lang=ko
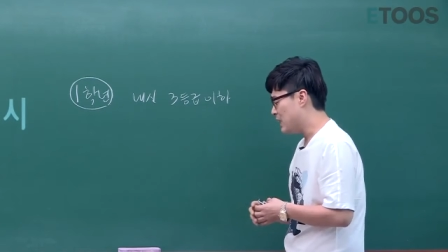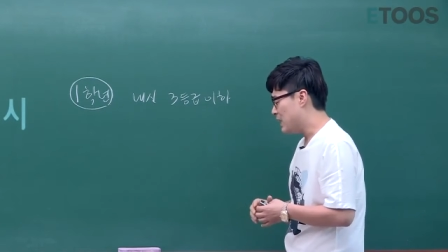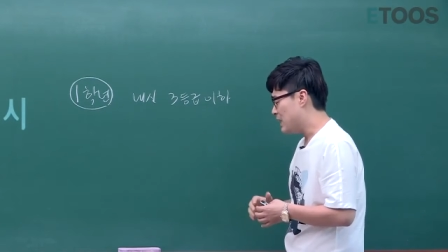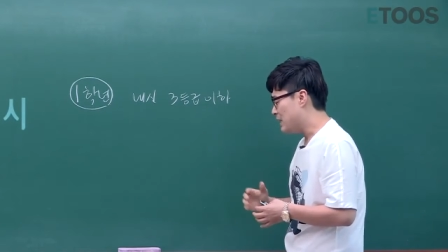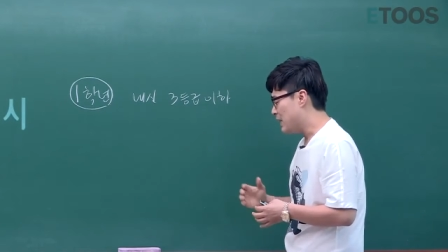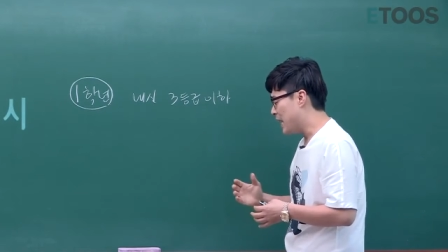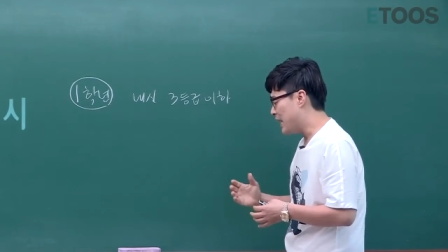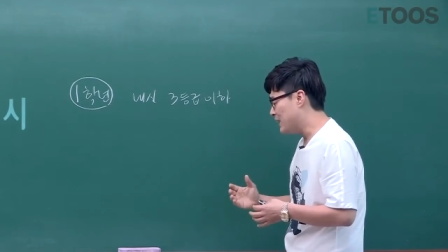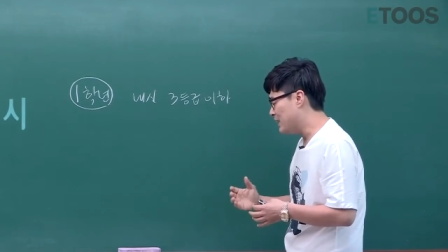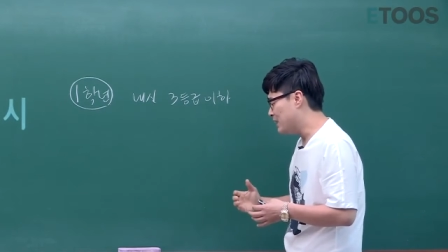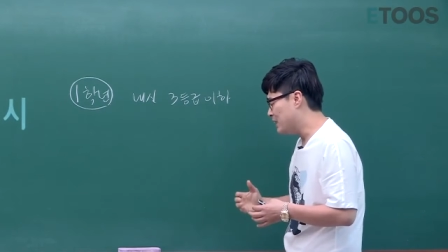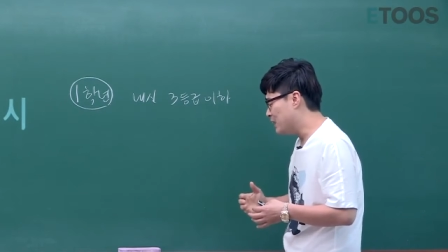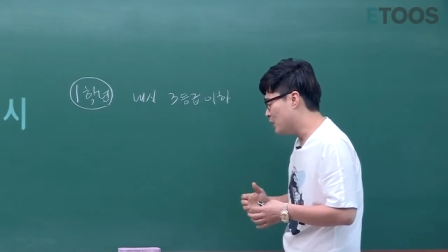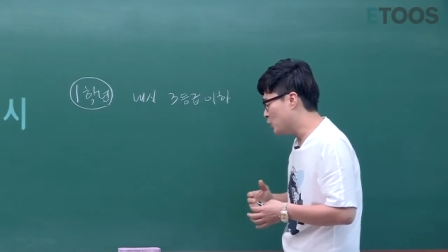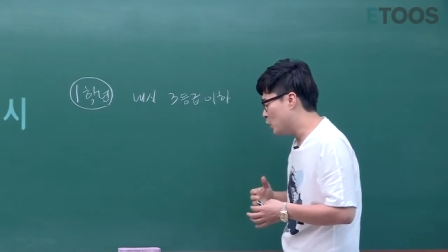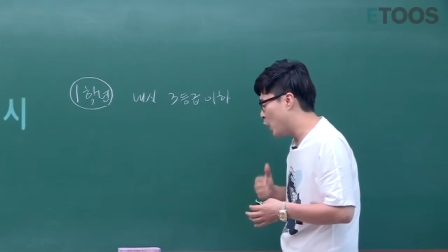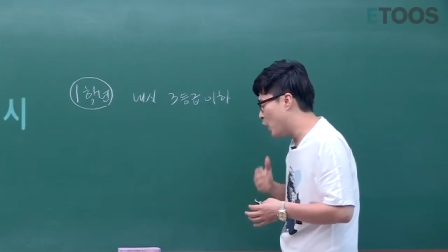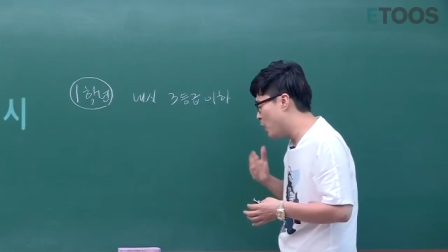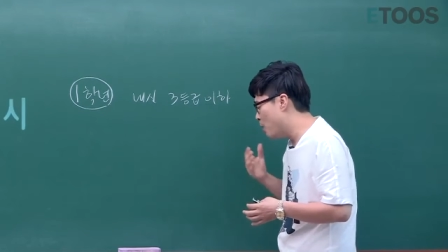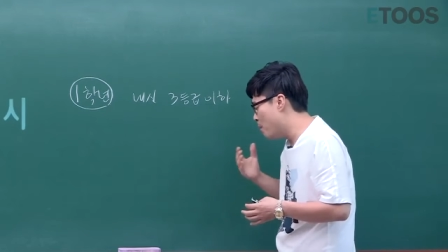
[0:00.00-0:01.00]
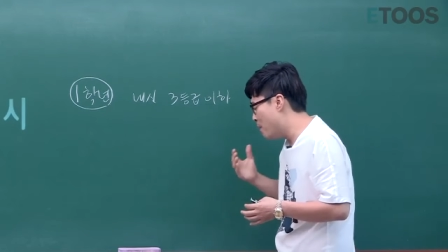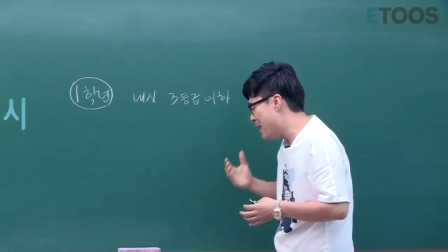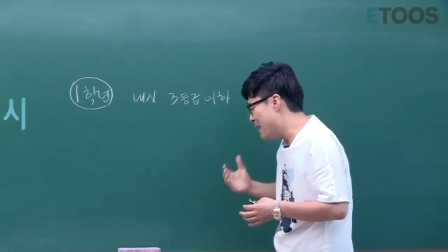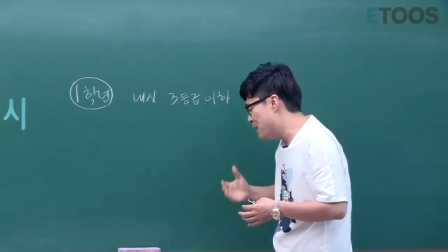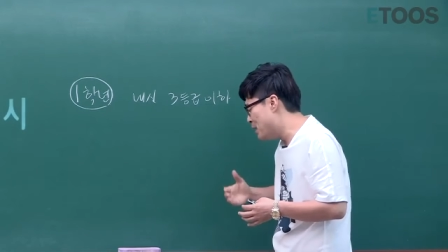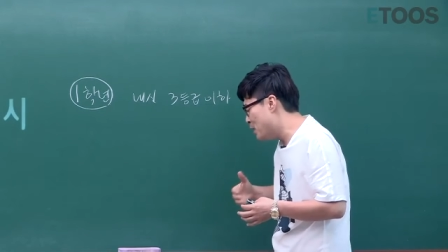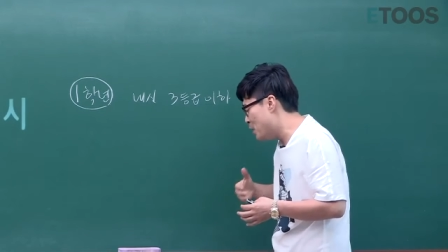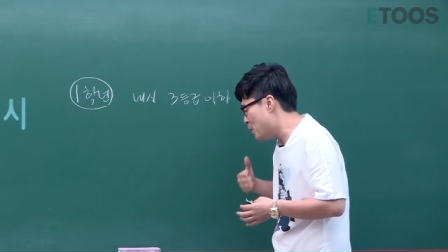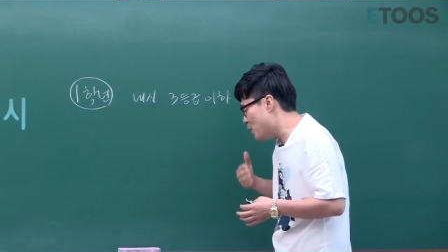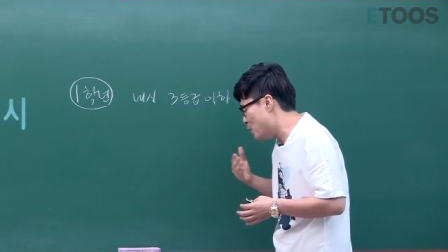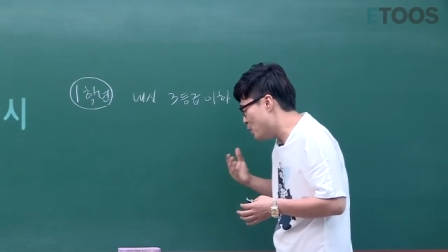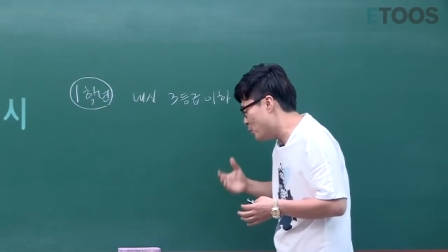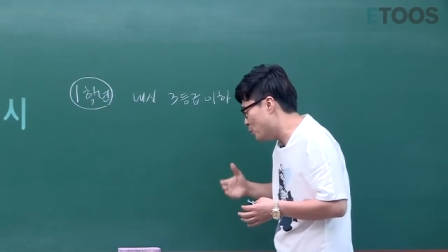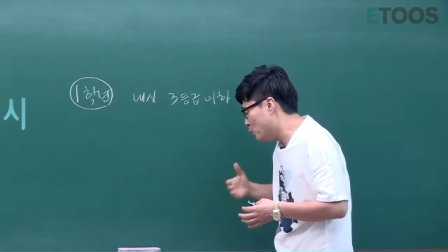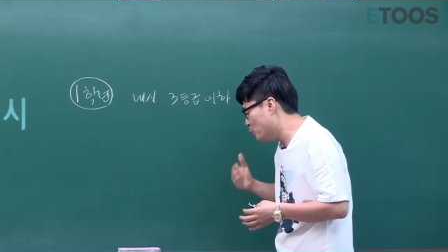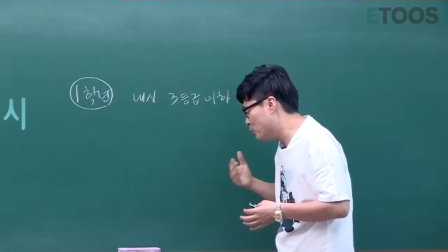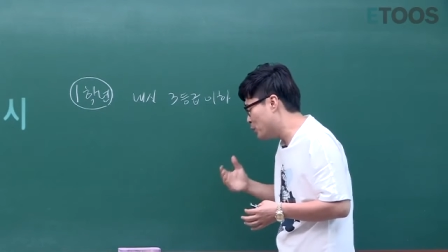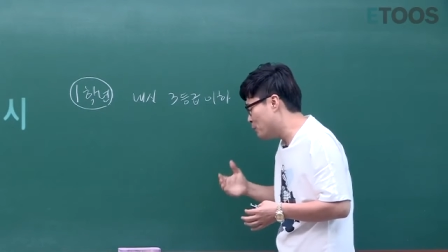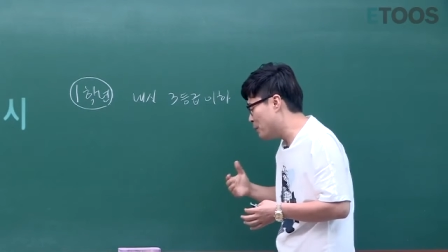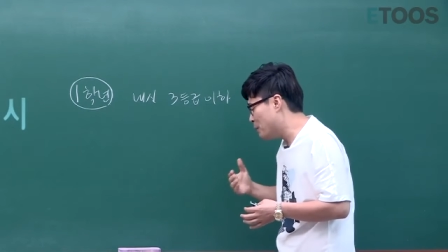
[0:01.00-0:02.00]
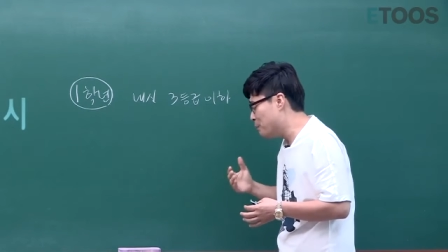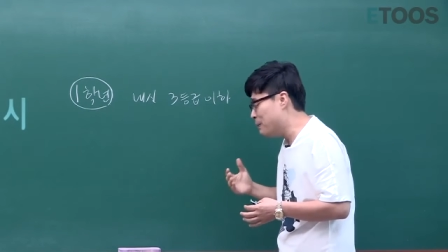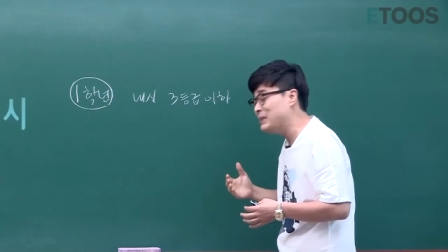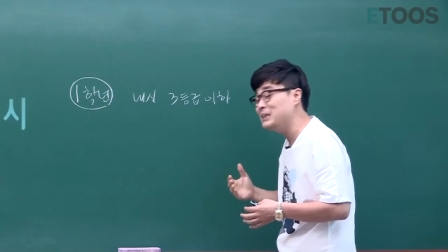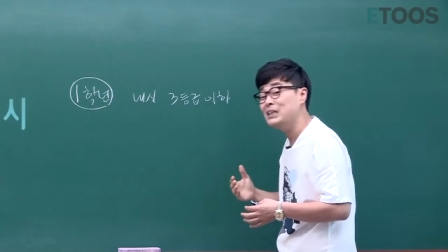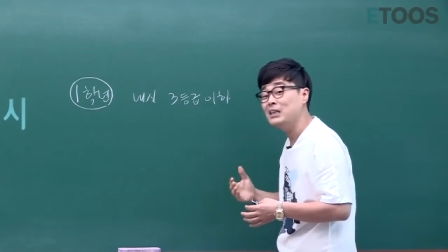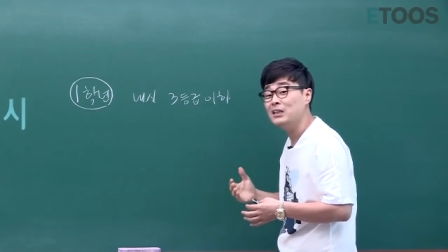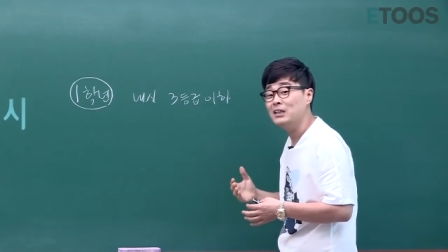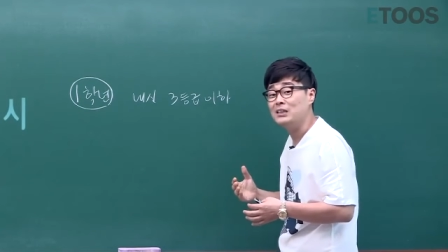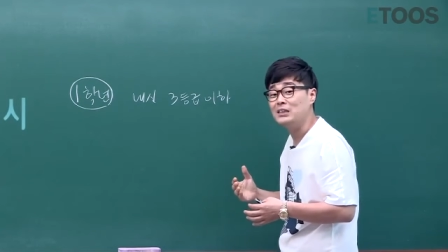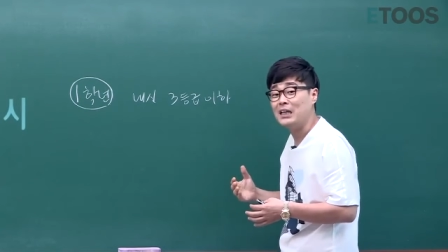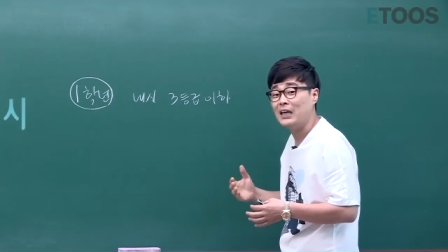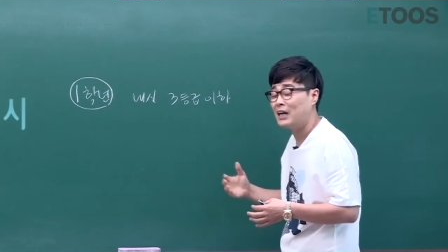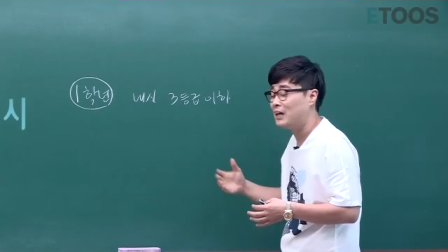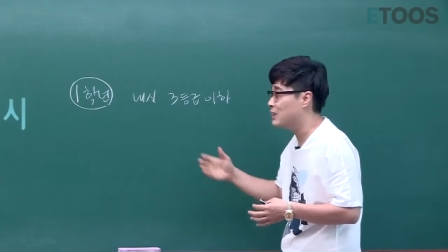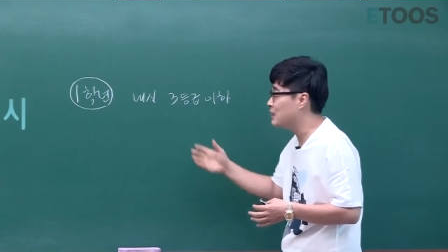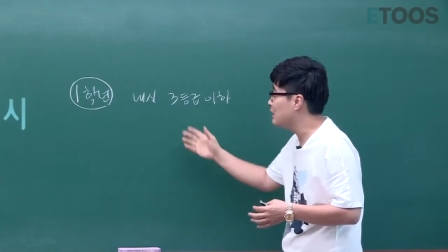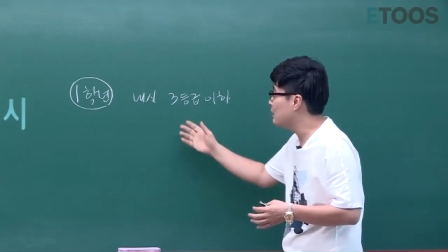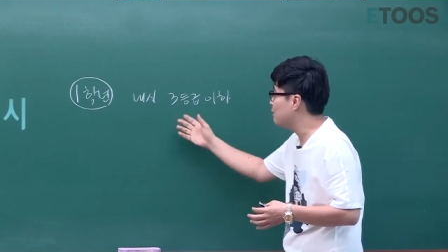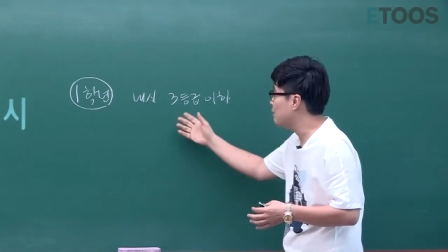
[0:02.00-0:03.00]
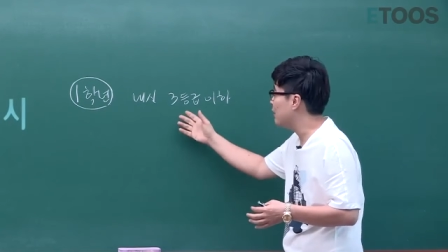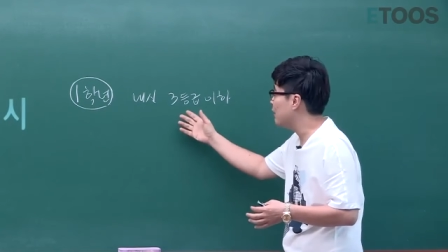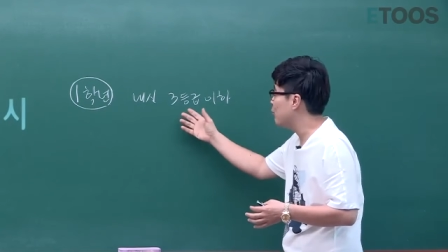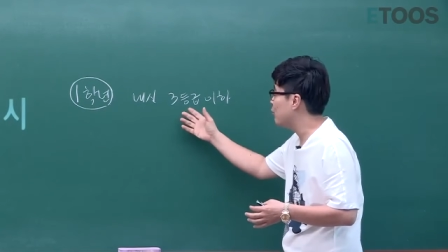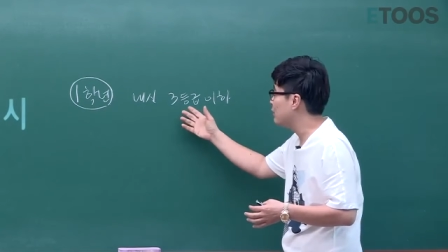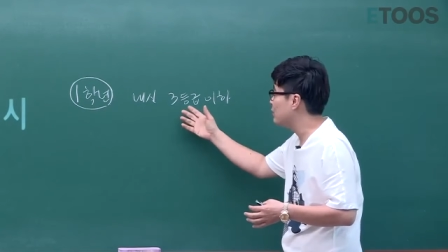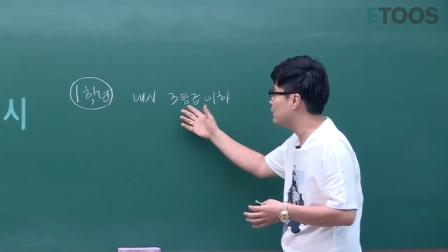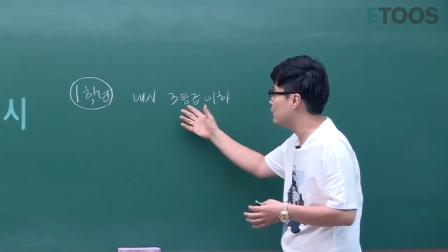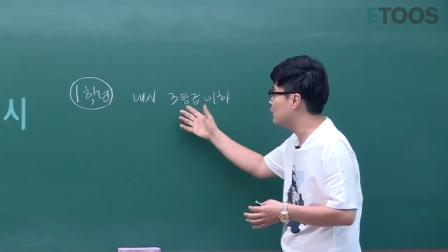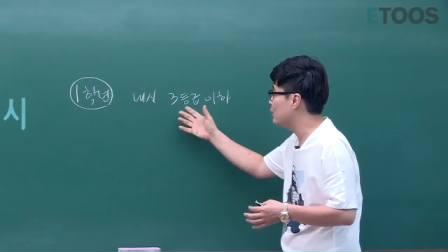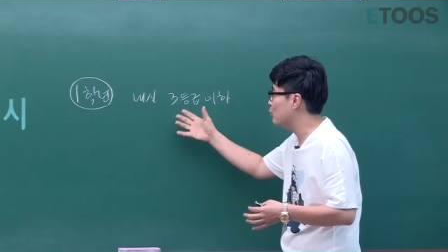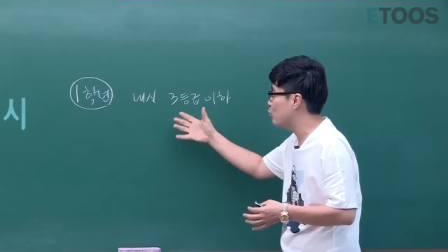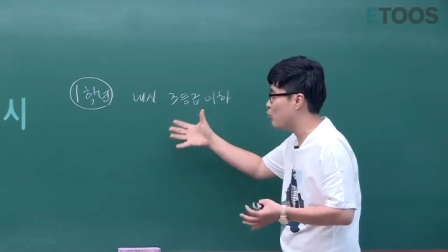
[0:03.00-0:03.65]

내신이 정말로 정말 미친 듯이 얘가 이제 막 완전히